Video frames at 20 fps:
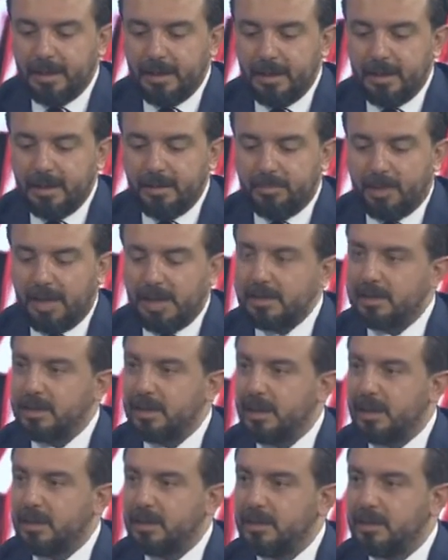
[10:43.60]
e,
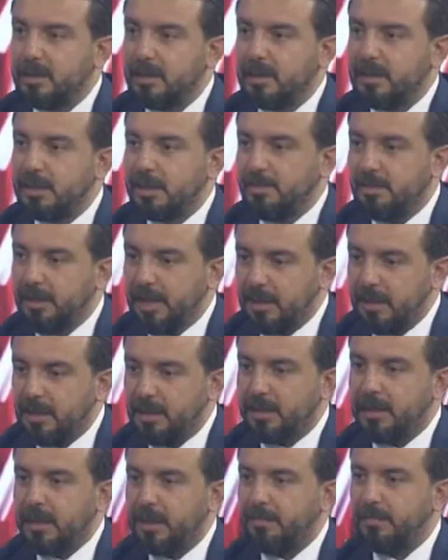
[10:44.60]
bazılarının
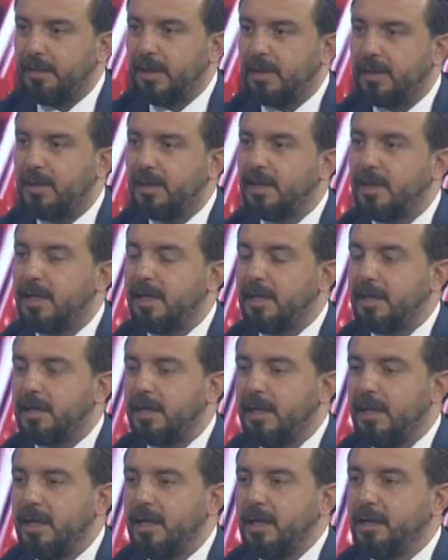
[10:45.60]
isimlerini de ifade ederek
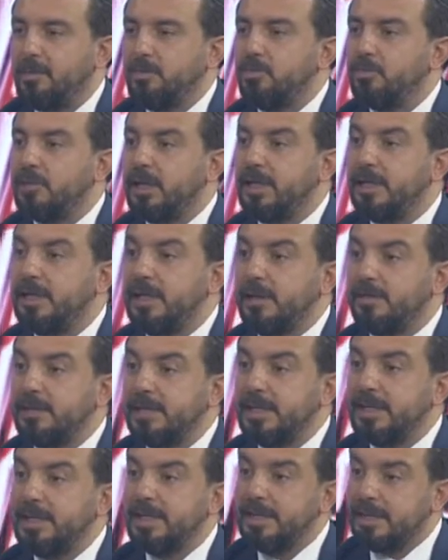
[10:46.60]
bunların
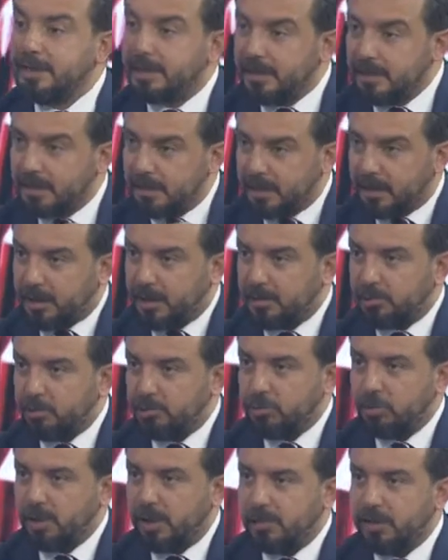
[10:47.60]
hepsini hırsızlıkla
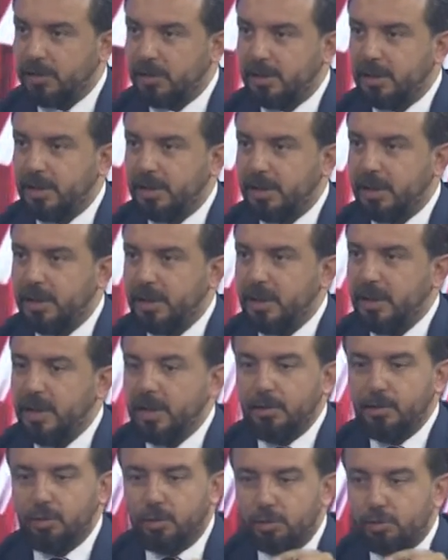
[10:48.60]
suçlamıştı.
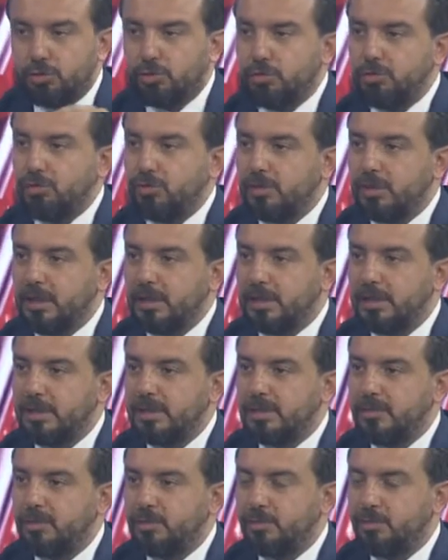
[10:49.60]
Yolsuzlukla
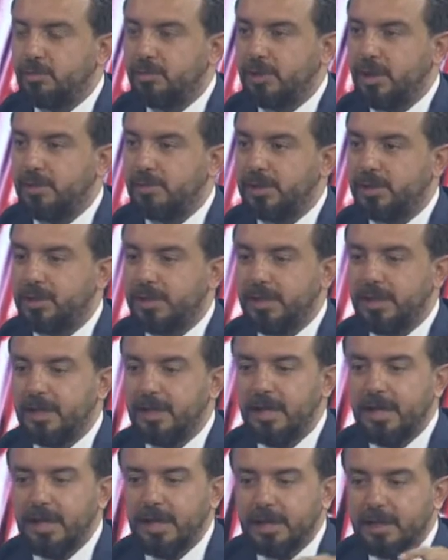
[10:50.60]
suçlamıştı.
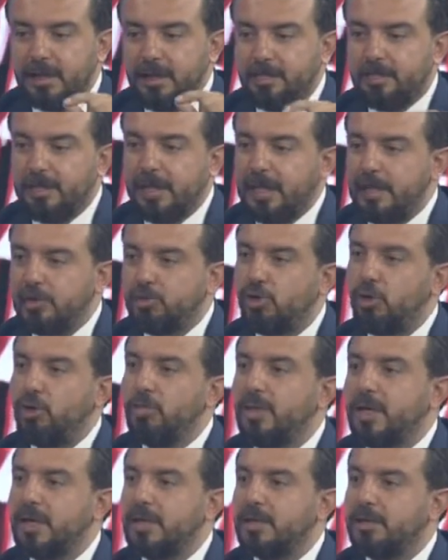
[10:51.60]
Kıpte'yi
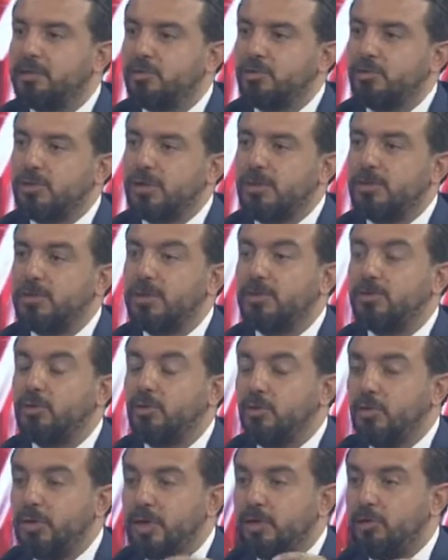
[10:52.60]
soymakla suçlamıştı.
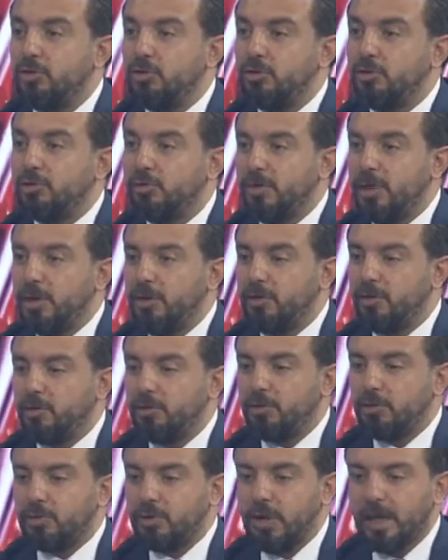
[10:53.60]
O 200
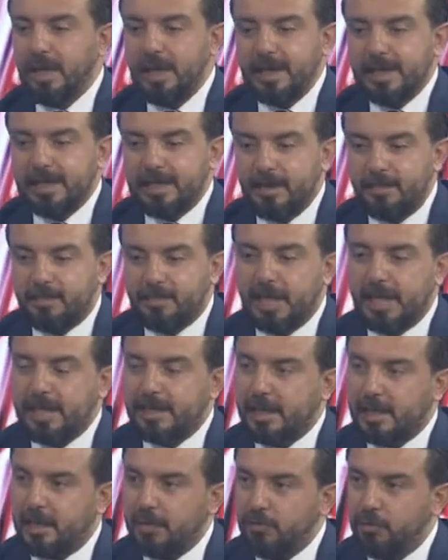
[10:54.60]
milyonluk
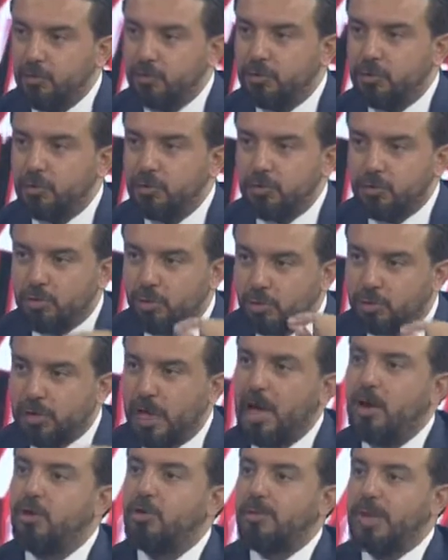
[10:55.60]
Kıptek'teki vurgunun
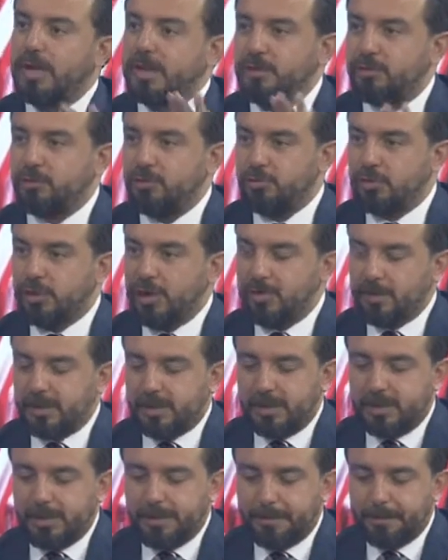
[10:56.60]
ortağı olmakla
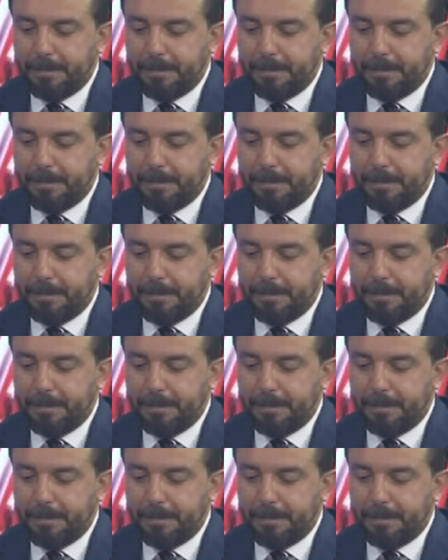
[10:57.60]
suçlamıştı.